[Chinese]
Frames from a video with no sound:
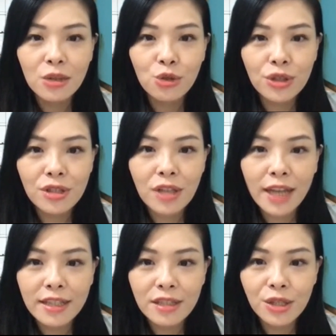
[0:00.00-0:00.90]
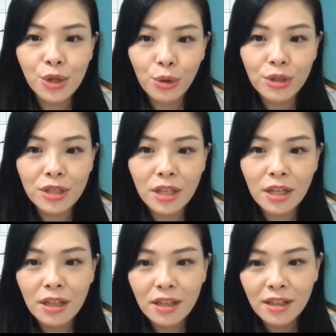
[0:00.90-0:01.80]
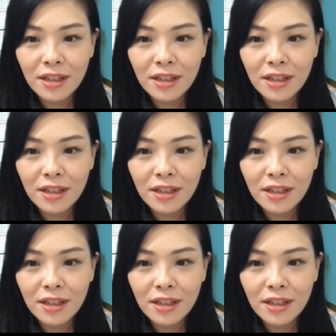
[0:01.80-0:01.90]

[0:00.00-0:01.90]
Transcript: 确实还是有一些